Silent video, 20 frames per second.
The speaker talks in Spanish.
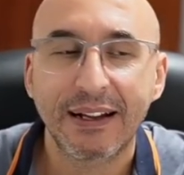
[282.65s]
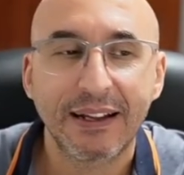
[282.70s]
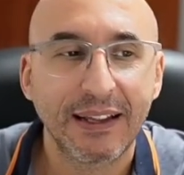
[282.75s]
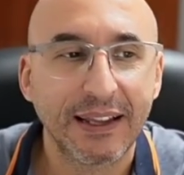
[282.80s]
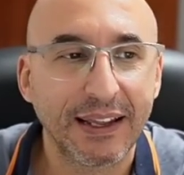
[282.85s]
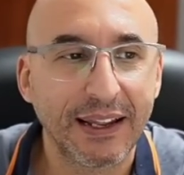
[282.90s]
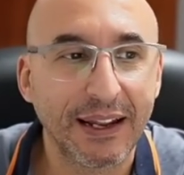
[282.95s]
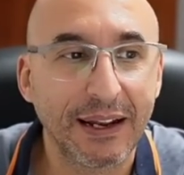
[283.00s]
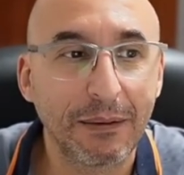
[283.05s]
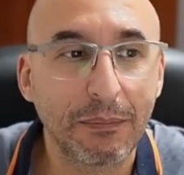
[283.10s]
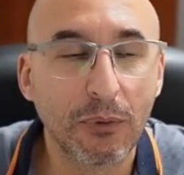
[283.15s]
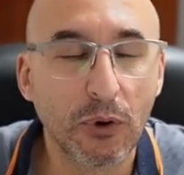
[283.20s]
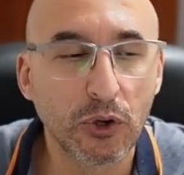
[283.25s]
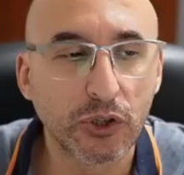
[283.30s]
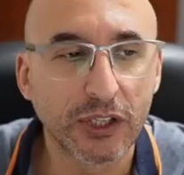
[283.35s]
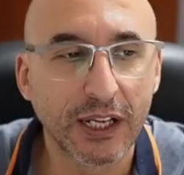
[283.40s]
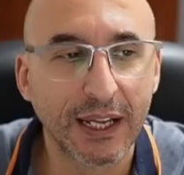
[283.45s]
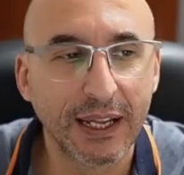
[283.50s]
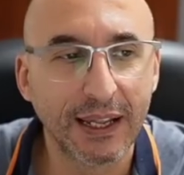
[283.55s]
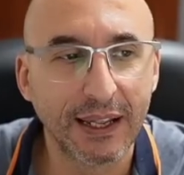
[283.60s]
el
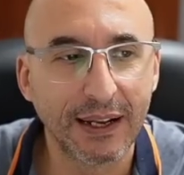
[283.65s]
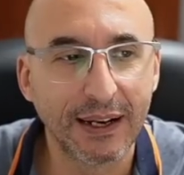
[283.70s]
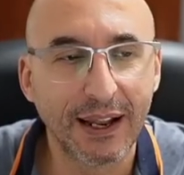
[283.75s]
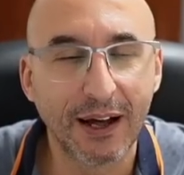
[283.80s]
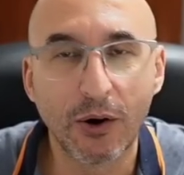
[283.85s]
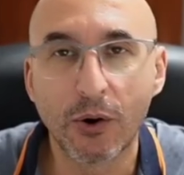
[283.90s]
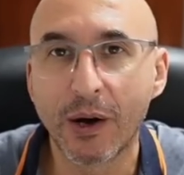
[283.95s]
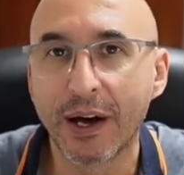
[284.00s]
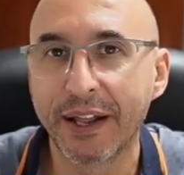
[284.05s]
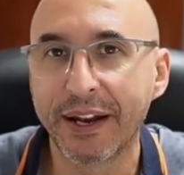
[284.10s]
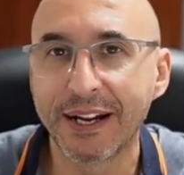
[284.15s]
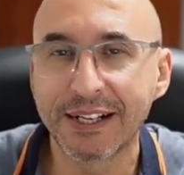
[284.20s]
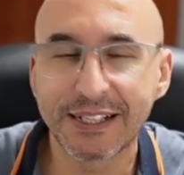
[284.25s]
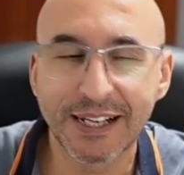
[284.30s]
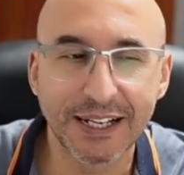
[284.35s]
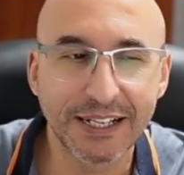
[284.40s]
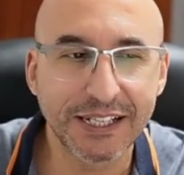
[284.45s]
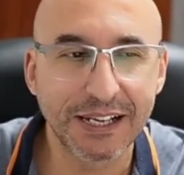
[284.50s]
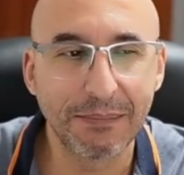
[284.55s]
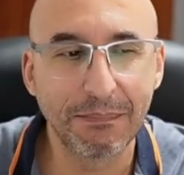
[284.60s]
bosque, la
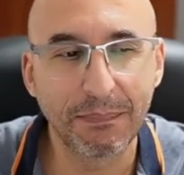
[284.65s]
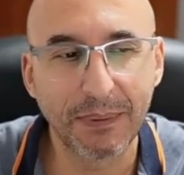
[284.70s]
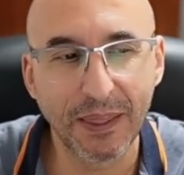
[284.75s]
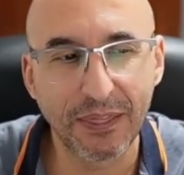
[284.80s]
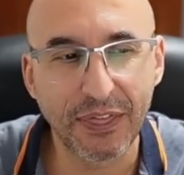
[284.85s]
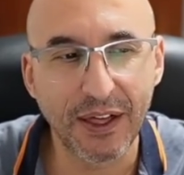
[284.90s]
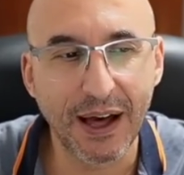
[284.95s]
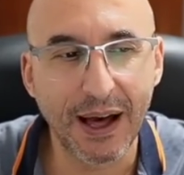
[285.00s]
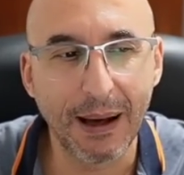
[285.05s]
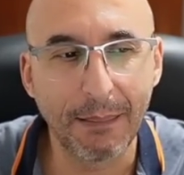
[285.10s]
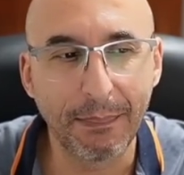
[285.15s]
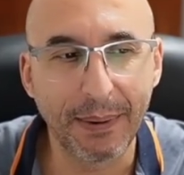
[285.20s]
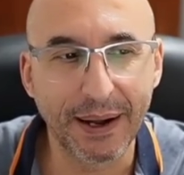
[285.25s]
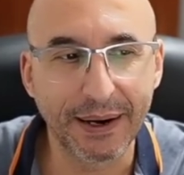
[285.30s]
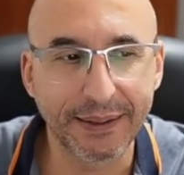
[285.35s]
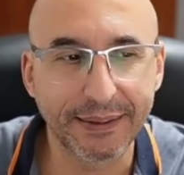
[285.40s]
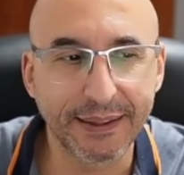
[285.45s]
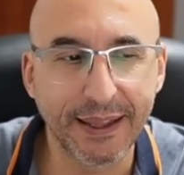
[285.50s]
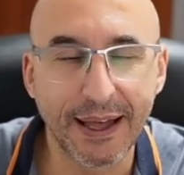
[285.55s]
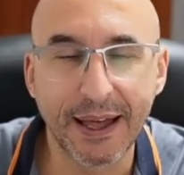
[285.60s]
hojarasca se empieza a
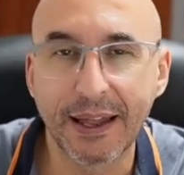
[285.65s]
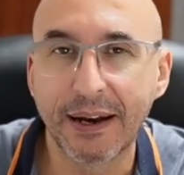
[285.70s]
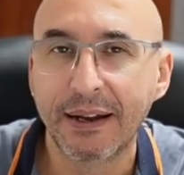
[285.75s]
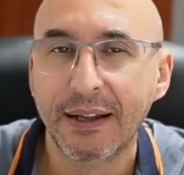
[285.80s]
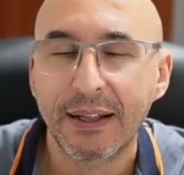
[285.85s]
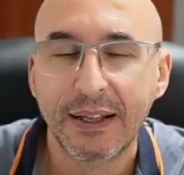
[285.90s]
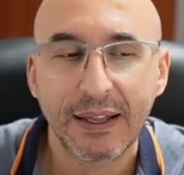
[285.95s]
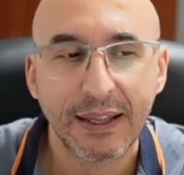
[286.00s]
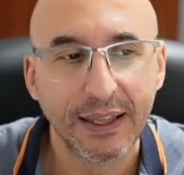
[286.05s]
apartar.